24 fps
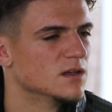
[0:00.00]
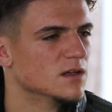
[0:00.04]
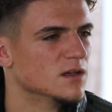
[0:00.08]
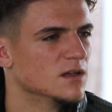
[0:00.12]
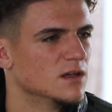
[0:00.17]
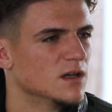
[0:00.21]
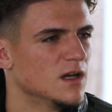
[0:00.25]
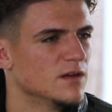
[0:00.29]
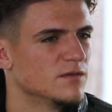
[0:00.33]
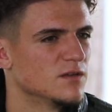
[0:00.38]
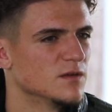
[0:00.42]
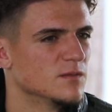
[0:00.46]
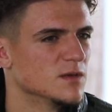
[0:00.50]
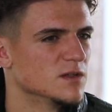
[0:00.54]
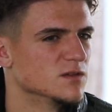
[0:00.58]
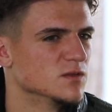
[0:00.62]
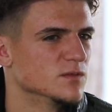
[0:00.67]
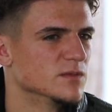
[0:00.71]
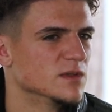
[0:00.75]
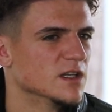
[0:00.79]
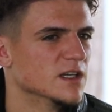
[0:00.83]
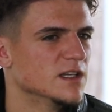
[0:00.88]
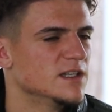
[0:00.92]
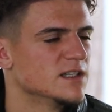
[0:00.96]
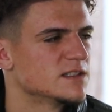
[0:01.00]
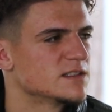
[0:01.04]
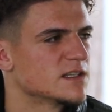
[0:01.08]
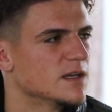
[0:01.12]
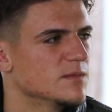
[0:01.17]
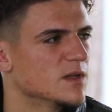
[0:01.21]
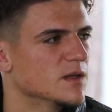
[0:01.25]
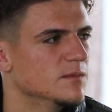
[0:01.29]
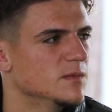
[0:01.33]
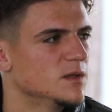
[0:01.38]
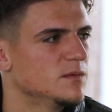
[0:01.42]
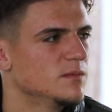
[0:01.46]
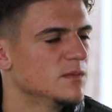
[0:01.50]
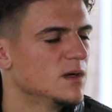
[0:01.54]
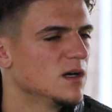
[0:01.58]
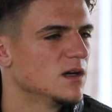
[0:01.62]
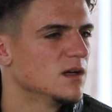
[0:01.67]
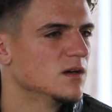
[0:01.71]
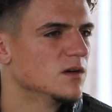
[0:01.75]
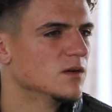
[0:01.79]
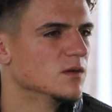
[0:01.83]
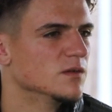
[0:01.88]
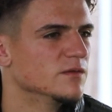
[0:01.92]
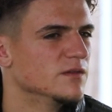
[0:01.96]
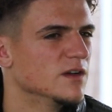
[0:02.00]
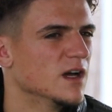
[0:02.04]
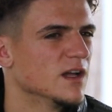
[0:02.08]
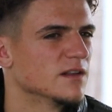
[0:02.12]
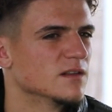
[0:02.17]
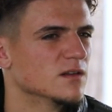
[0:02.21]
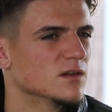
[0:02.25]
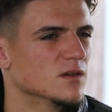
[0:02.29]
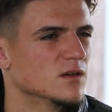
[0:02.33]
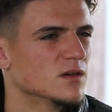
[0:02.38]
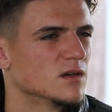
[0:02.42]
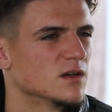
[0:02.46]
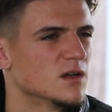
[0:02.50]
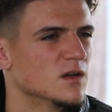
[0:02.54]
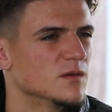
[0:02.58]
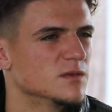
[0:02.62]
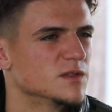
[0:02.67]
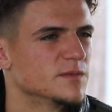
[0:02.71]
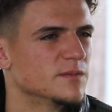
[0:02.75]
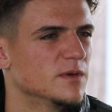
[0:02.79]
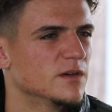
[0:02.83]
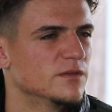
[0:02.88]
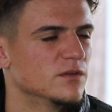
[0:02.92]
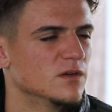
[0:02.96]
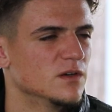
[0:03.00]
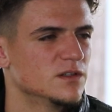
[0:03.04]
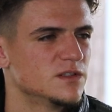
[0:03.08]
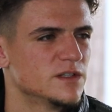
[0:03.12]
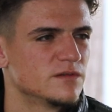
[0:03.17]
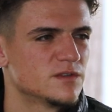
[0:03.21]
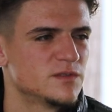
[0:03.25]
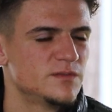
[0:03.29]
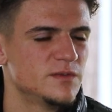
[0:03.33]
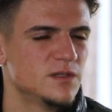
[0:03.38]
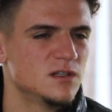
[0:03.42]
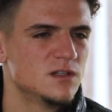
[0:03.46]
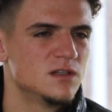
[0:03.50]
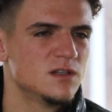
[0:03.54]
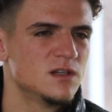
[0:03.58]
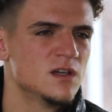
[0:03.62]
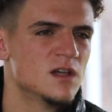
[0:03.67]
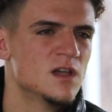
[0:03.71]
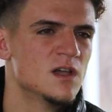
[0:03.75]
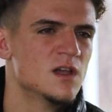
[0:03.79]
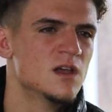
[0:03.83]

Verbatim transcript: Äh, einfach mal so ein Trainingscamp da mitmache und wir hatten auch, glaube ich, ein paar Freundschaftsspiele.